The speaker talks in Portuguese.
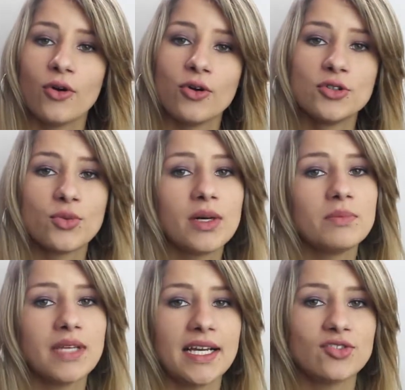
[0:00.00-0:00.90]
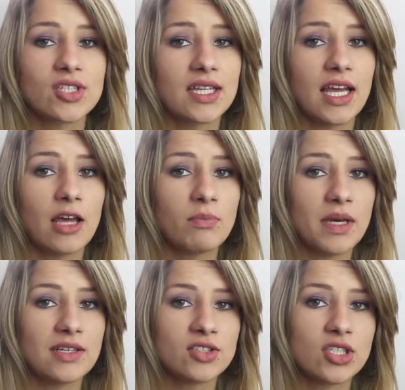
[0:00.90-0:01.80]
ou num ambiente que de
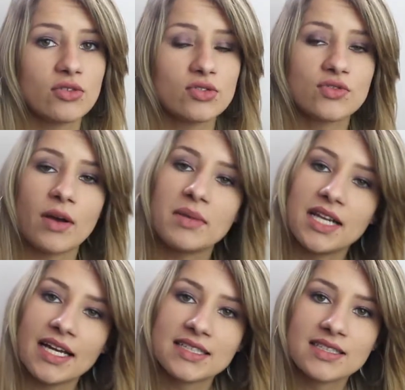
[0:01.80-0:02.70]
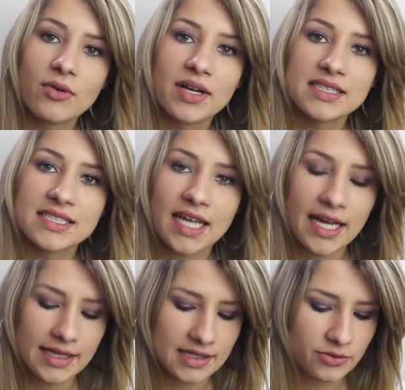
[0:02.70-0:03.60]
repente os familiares não
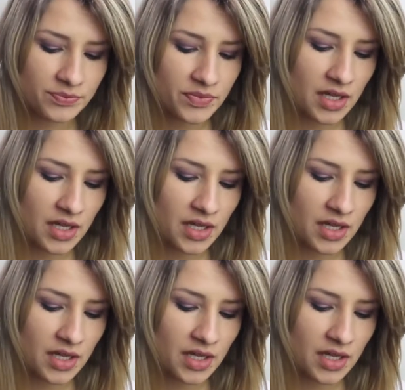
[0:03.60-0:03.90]
aceitam.